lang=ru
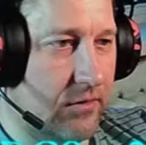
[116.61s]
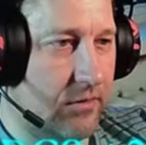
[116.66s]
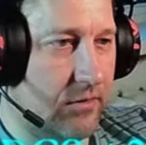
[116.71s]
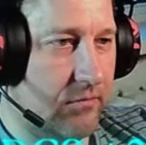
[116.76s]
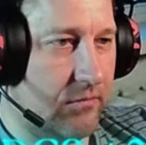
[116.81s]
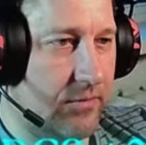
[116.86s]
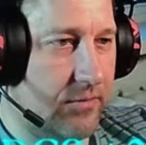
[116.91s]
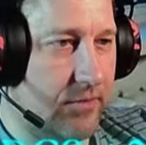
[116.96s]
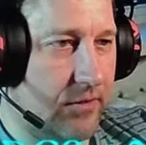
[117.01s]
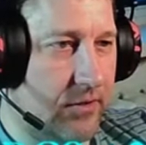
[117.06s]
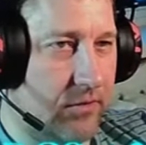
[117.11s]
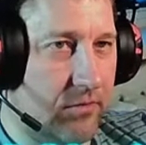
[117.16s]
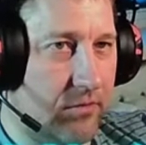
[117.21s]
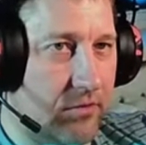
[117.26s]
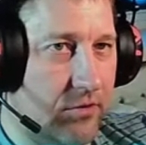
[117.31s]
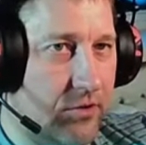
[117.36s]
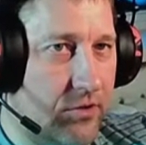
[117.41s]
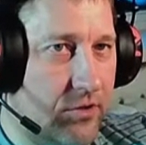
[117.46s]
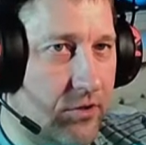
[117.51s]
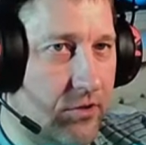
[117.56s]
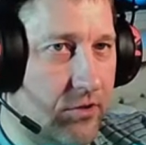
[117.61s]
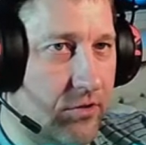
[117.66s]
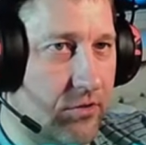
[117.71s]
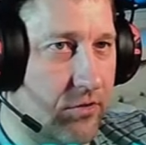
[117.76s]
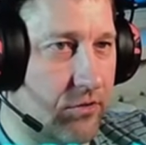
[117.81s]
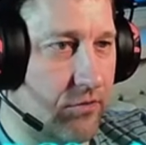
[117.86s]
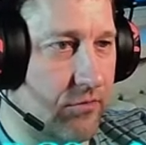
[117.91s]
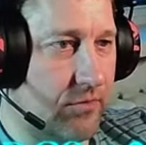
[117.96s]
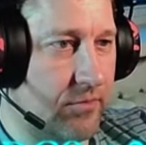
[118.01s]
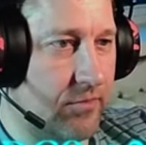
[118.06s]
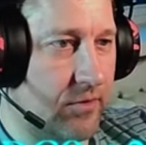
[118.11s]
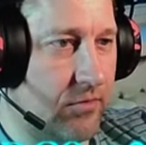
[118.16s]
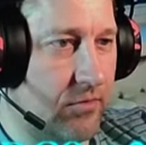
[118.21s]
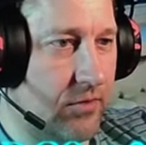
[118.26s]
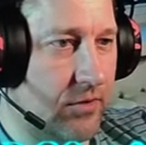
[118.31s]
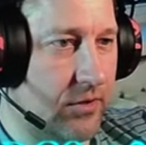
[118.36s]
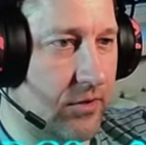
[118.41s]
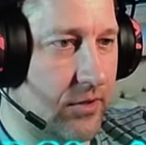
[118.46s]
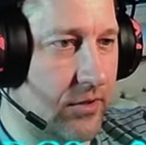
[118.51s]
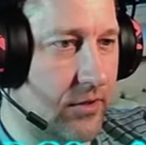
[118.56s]
Бесплатно только через 6 часов смогу
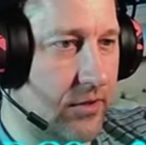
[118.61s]
открыть.